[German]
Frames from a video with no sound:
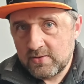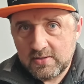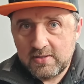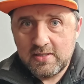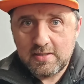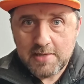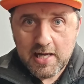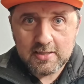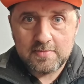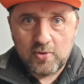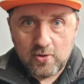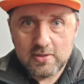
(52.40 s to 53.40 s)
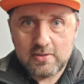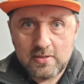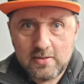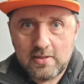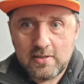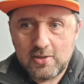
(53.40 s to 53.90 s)
dass diese
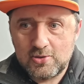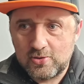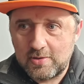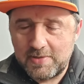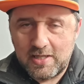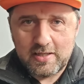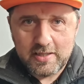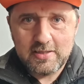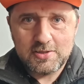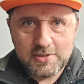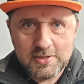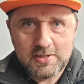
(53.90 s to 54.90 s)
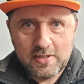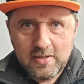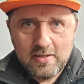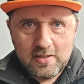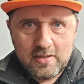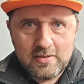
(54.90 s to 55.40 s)
Marktmacht äh, schon ein bisschen kritisch ist
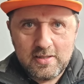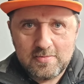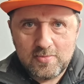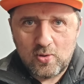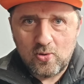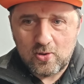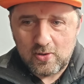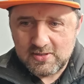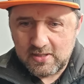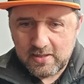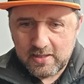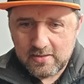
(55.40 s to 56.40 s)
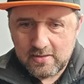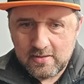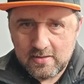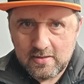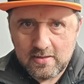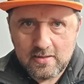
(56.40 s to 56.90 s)
in diesem
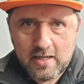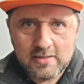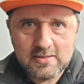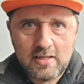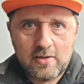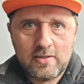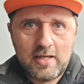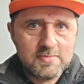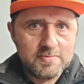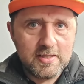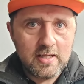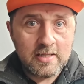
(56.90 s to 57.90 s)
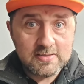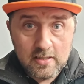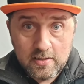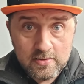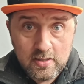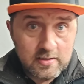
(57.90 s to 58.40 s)
hochkonzentrierten äh,
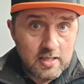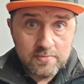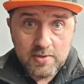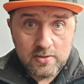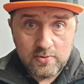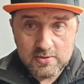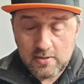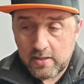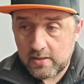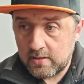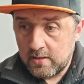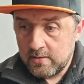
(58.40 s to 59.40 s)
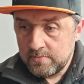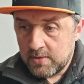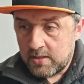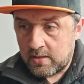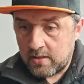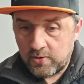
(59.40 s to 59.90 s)
Lebensmitteleinzelhandel, den wir in Österreich
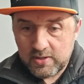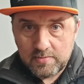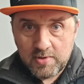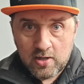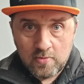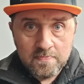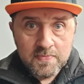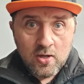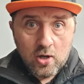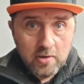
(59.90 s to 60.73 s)
äh, heute mal haben.